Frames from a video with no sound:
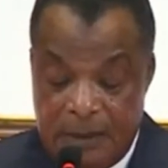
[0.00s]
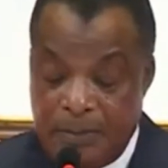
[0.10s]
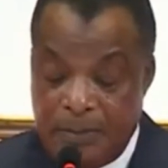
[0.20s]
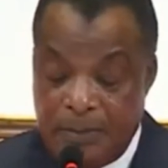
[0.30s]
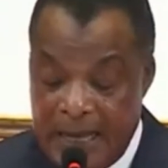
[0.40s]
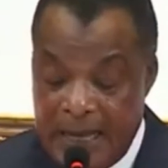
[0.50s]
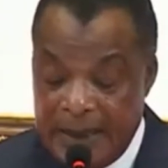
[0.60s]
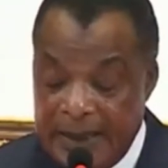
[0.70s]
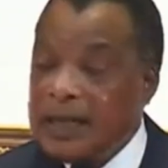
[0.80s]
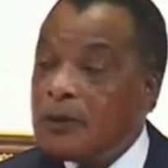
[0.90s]
par
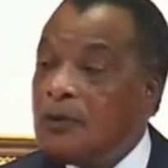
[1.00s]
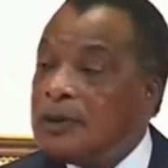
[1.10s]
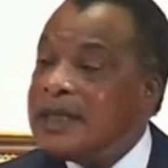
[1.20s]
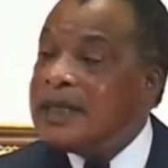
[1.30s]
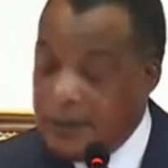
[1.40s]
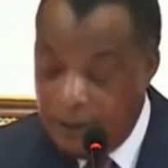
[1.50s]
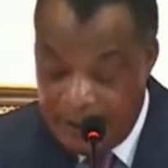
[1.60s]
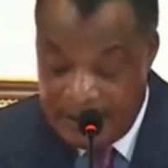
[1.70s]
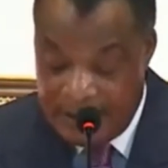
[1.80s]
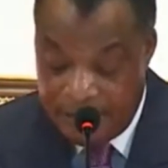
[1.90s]
des conseils de
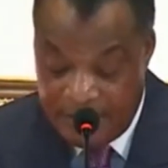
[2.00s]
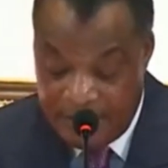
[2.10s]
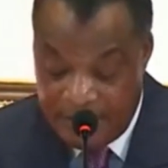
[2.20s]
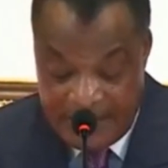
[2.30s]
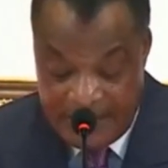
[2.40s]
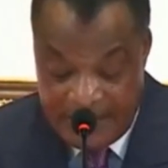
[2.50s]
discipline